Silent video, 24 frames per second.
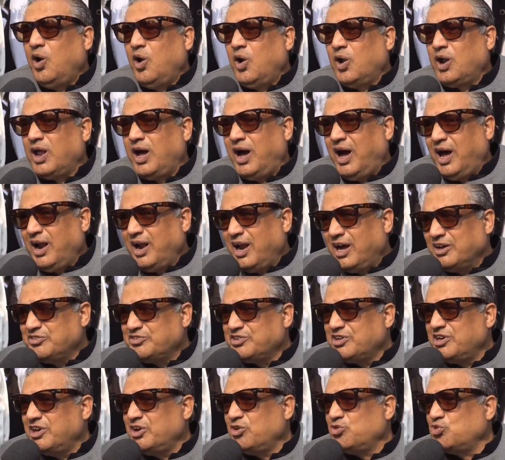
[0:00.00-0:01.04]
और हर
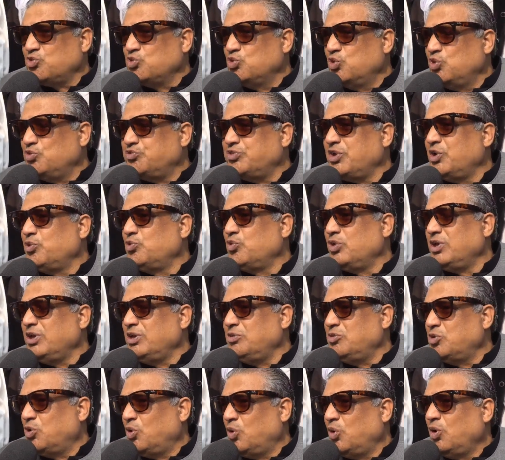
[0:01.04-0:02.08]
के रसूल से
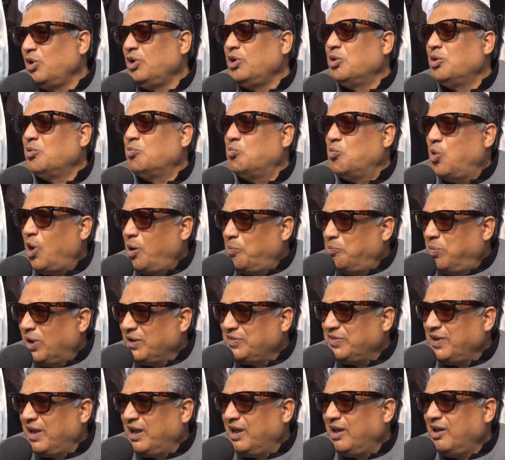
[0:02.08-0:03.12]
उनकी जो
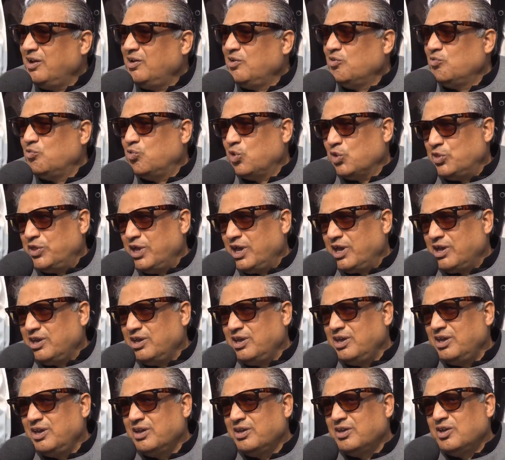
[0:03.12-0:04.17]
मोहब्बत है वो
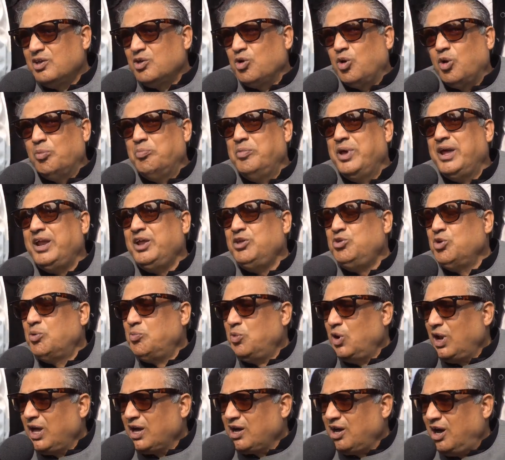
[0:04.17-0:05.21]
देखी और मेरी जो
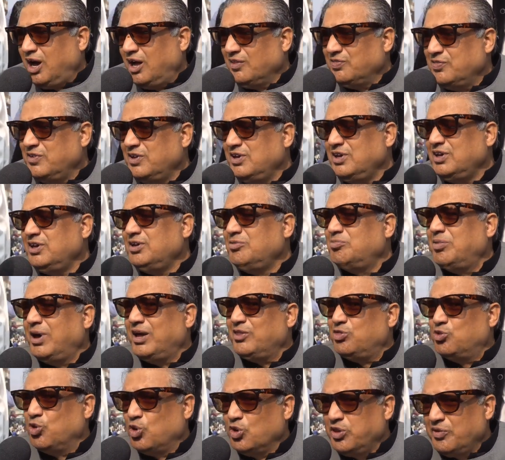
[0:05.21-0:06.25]
मुलाकात थी मैं
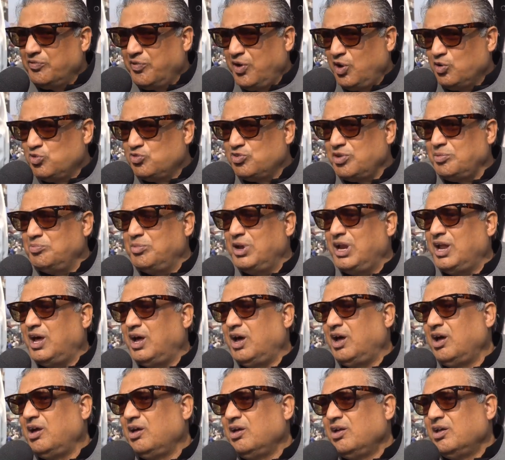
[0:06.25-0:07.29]
दो दफ़ा उनसे मिला
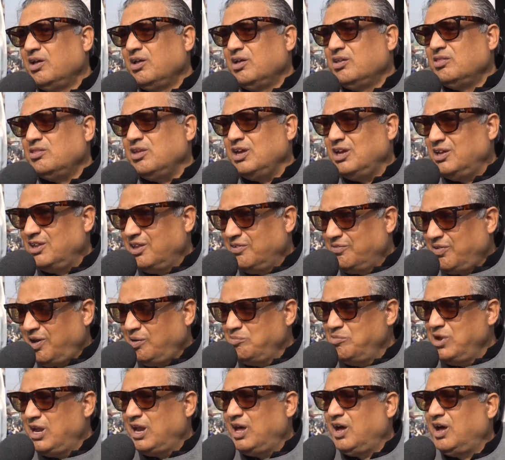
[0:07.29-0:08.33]
तीन दफ़ा
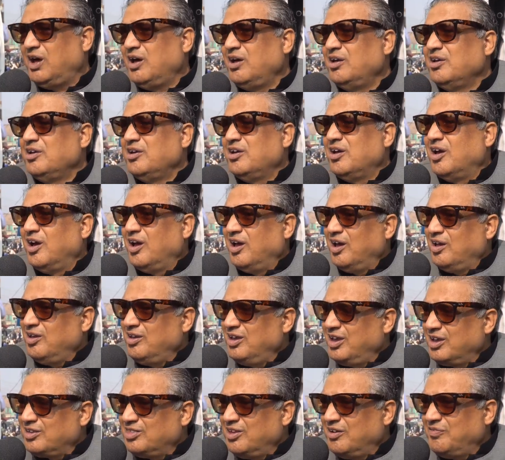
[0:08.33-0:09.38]
मिला हाँ,
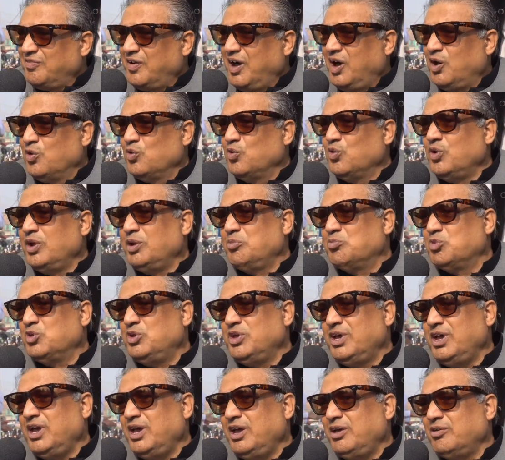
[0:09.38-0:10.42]
एक दफ़ा उन्होंने
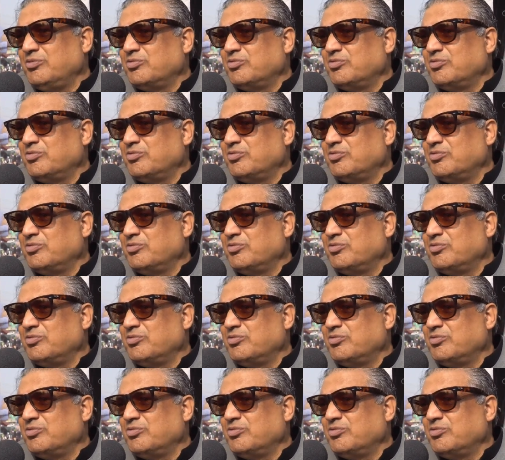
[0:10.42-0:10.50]
मुझे